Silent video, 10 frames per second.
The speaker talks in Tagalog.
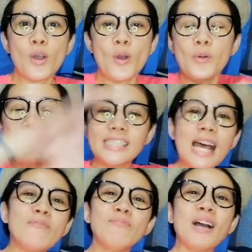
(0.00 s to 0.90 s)
What's
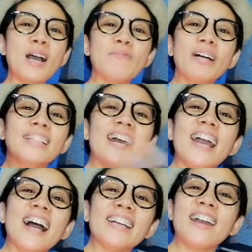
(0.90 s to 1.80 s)
up mga pade?
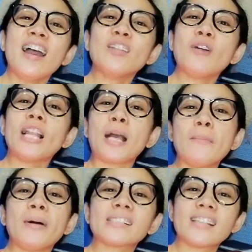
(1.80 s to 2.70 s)
Again,
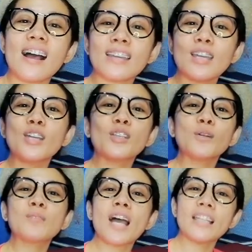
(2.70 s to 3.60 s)
welcome back sa aking
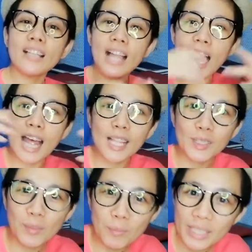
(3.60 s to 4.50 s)
YouTube channel,
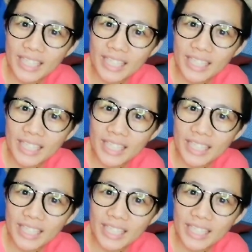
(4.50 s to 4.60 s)
Andy B!